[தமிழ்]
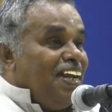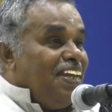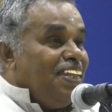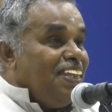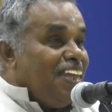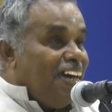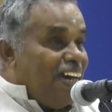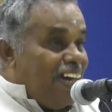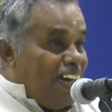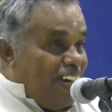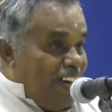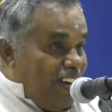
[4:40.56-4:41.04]

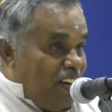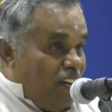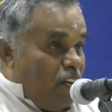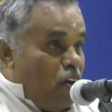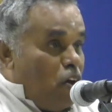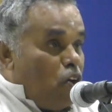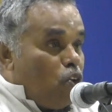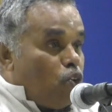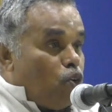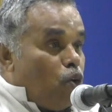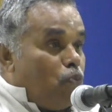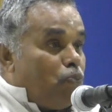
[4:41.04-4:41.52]
இந்த
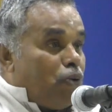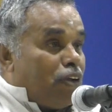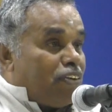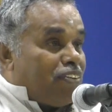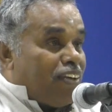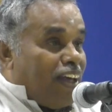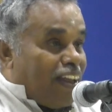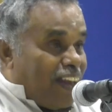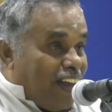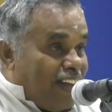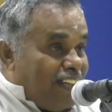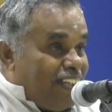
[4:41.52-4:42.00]
சூப்பர்
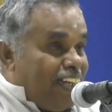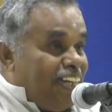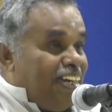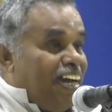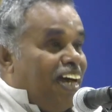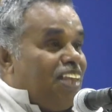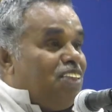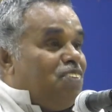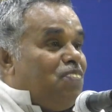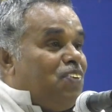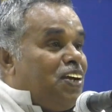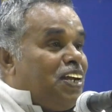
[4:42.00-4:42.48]
ஸ்டார்
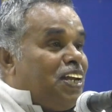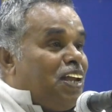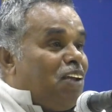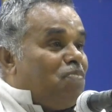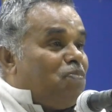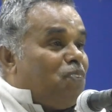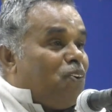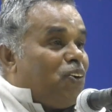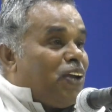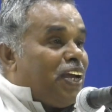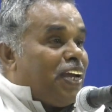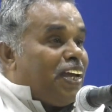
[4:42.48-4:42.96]
ரஜினிகாந்த்
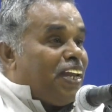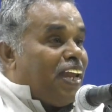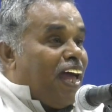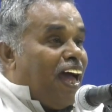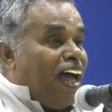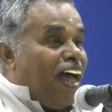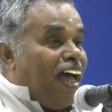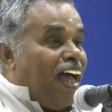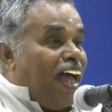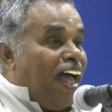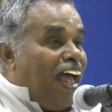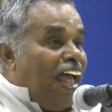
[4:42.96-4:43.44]
வீட்டில் போனீங்கன்னா
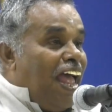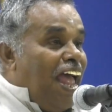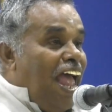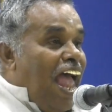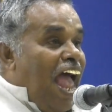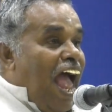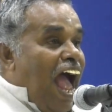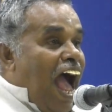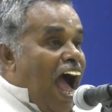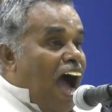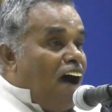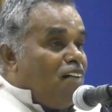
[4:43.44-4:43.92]

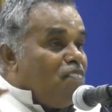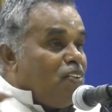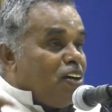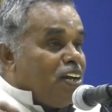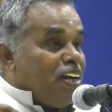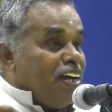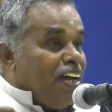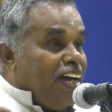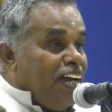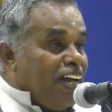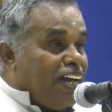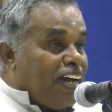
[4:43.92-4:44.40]

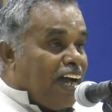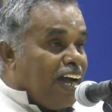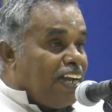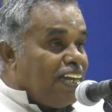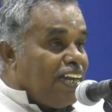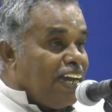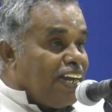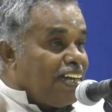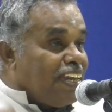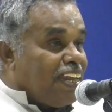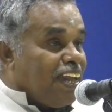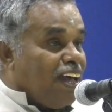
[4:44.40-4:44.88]
அவர்
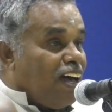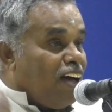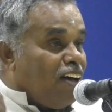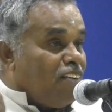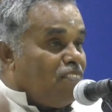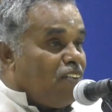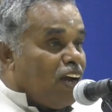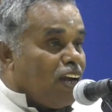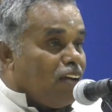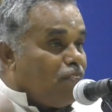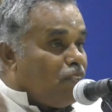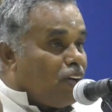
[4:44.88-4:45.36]

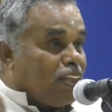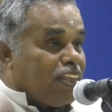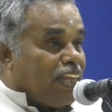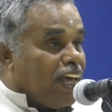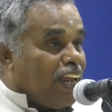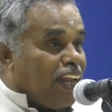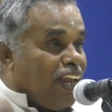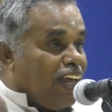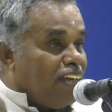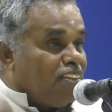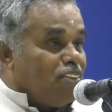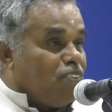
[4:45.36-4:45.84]
கண்டக்டராக வேலை
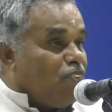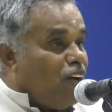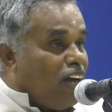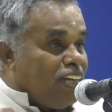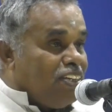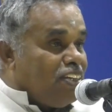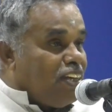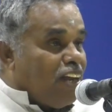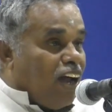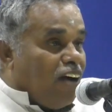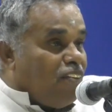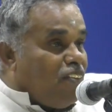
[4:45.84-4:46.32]
பார்த்தார்ல
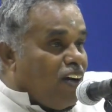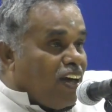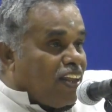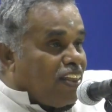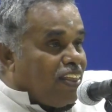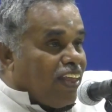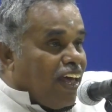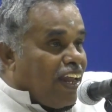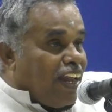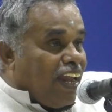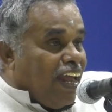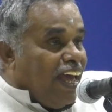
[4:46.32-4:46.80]
சிவாஜி ராவா
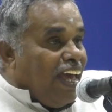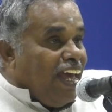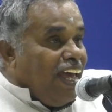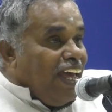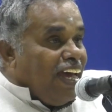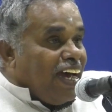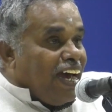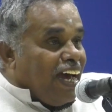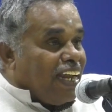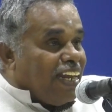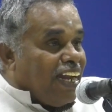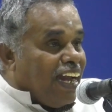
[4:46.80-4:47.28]
இருந்தார்ல
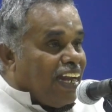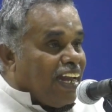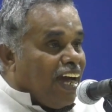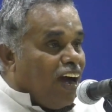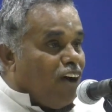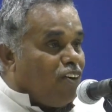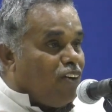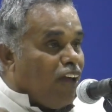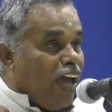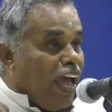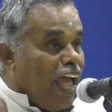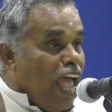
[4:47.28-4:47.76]

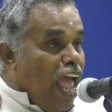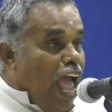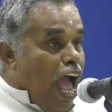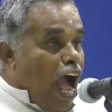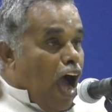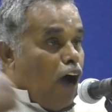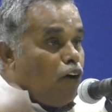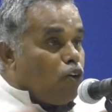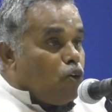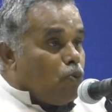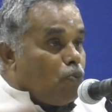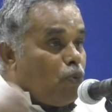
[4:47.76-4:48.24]
கர்நாடகாவில்
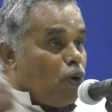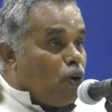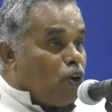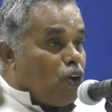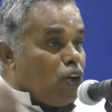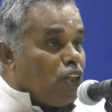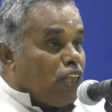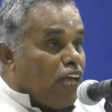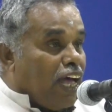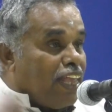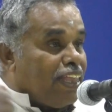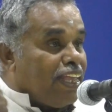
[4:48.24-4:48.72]
அவர்
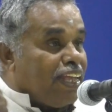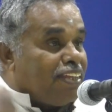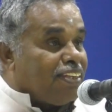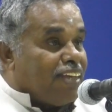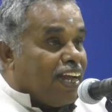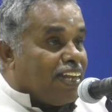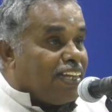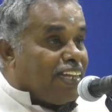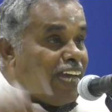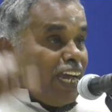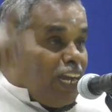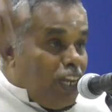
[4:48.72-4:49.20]
போட்டிருந்த அந்த
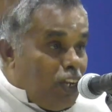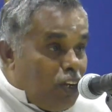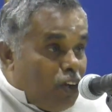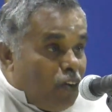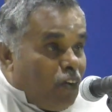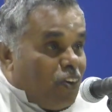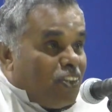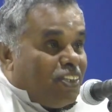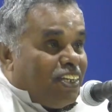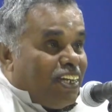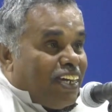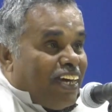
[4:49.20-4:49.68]
சட்டையை
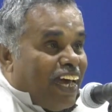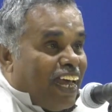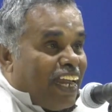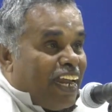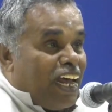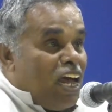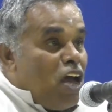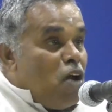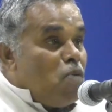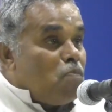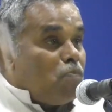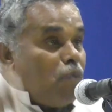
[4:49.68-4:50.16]
இன்னும்
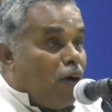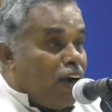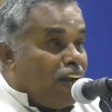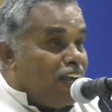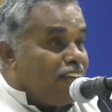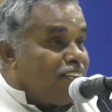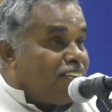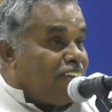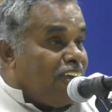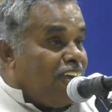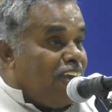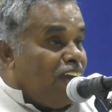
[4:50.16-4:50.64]
வச்சுருக்காரு
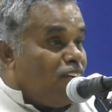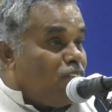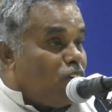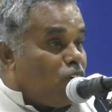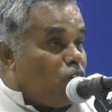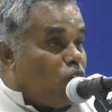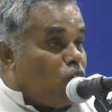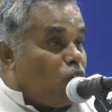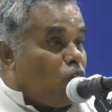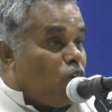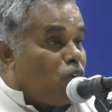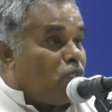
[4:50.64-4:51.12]
பழசை
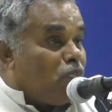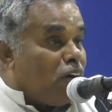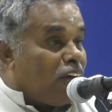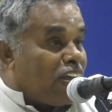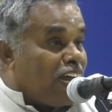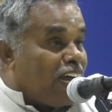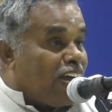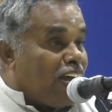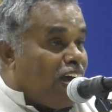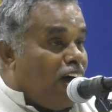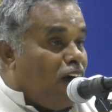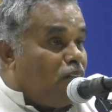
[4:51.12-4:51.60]
எவன் ஒருவன்
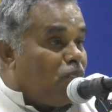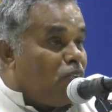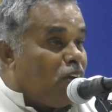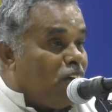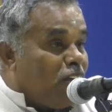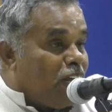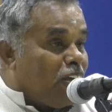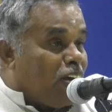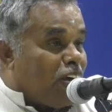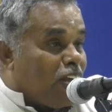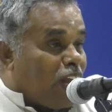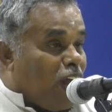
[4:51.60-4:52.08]

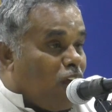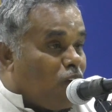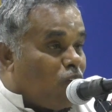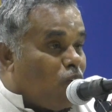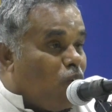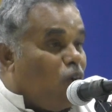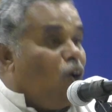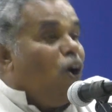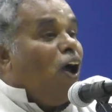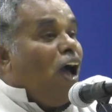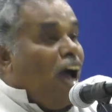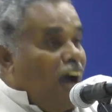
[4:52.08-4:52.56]
மறக்காமல்
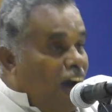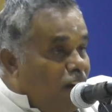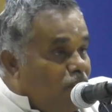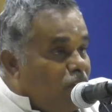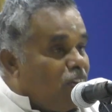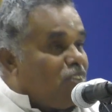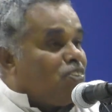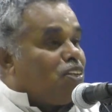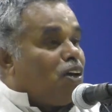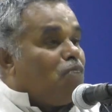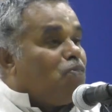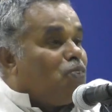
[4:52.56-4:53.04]
இருக்கிறானோ
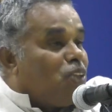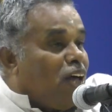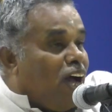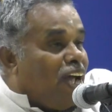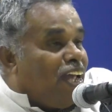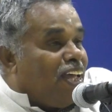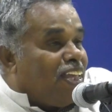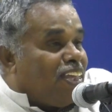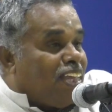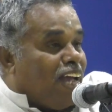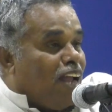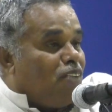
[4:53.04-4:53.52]
அவன்
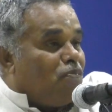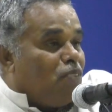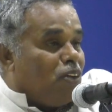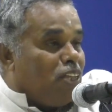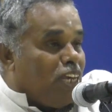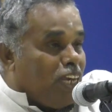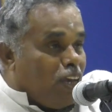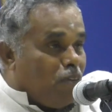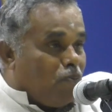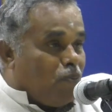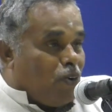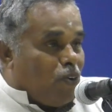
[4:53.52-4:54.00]
சமுதாயத்தால்
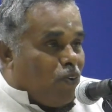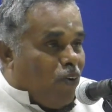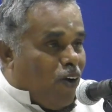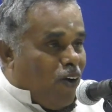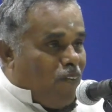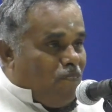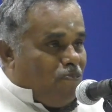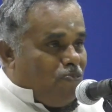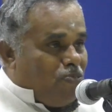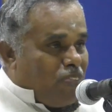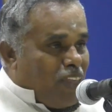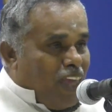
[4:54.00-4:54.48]

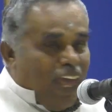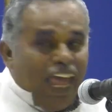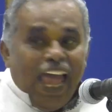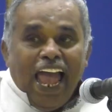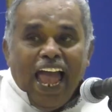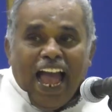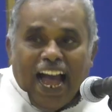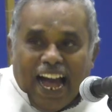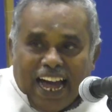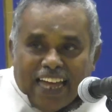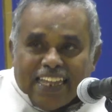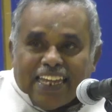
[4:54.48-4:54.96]
மதிக்கப்படுவான்
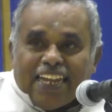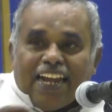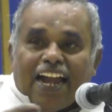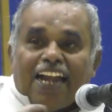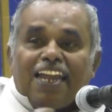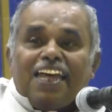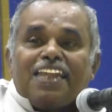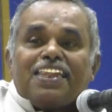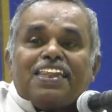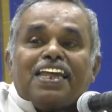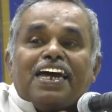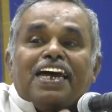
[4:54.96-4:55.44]

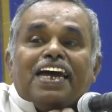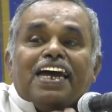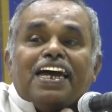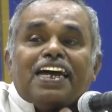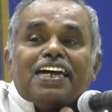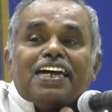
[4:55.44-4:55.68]
அதனால் அந்த